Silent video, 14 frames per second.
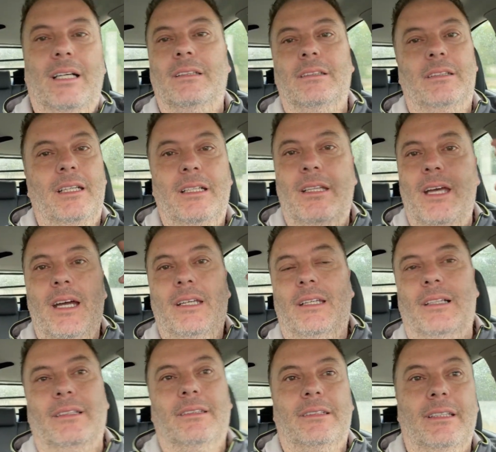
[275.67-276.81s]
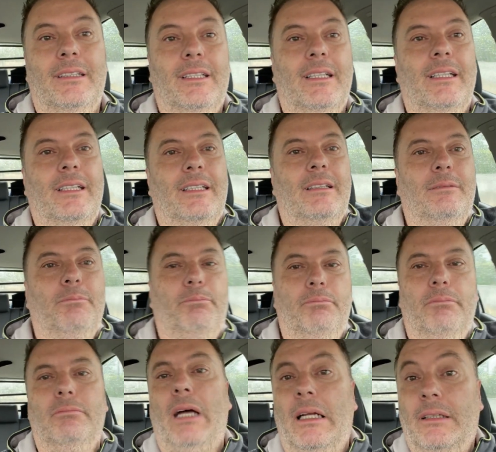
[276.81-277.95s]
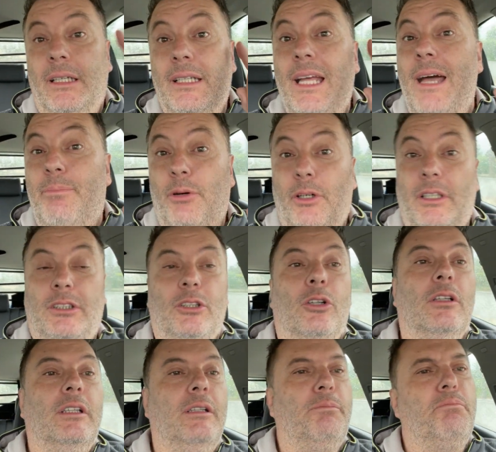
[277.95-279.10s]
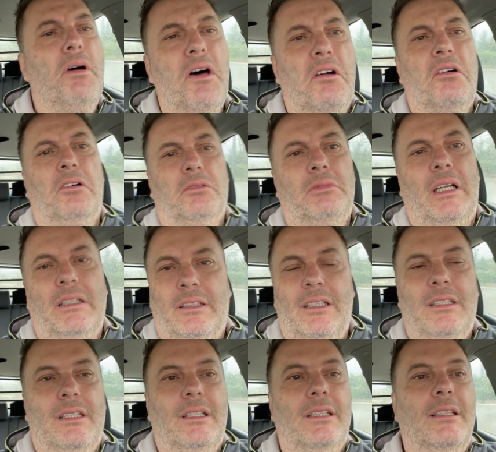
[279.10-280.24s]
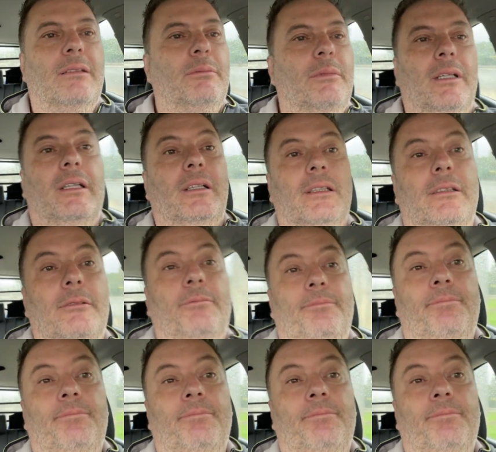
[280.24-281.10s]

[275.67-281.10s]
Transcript: tante idee tante idee tante idee e pochi soldi però tante idee eh.